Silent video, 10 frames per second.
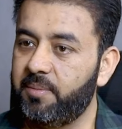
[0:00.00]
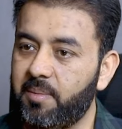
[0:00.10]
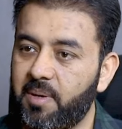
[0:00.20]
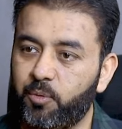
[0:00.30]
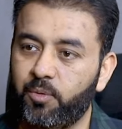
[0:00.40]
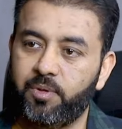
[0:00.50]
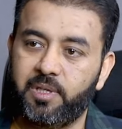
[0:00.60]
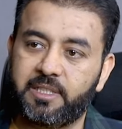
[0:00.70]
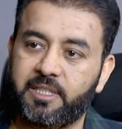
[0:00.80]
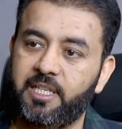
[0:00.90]
इसमें मैम आपको
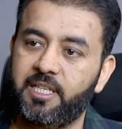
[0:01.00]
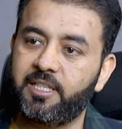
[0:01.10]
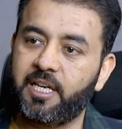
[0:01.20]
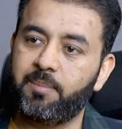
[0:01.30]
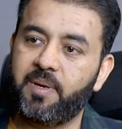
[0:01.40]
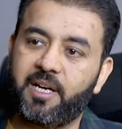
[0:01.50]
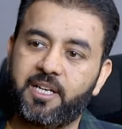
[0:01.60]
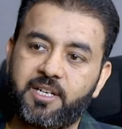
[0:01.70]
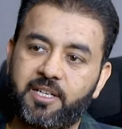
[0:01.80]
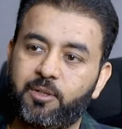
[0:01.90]
लगता नहीं कहीं पे
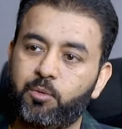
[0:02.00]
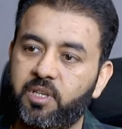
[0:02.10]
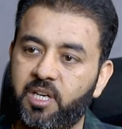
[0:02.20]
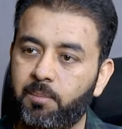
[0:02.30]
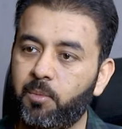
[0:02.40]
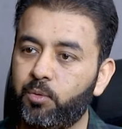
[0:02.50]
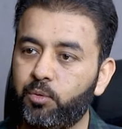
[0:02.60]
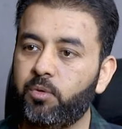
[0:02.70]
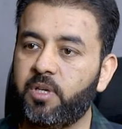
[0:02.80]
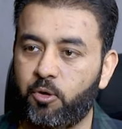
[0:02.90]
आगे जाके क्योंकि हम लोग
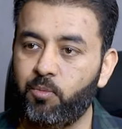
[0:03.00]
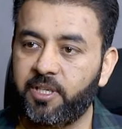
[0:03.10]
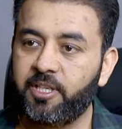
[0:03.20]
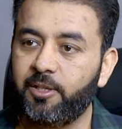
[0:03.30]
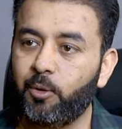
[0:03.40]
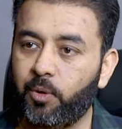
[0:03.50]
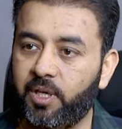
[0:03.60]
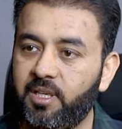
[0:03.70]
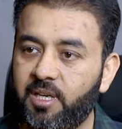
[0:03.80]
तो नैरो माइंडेड लोग हैं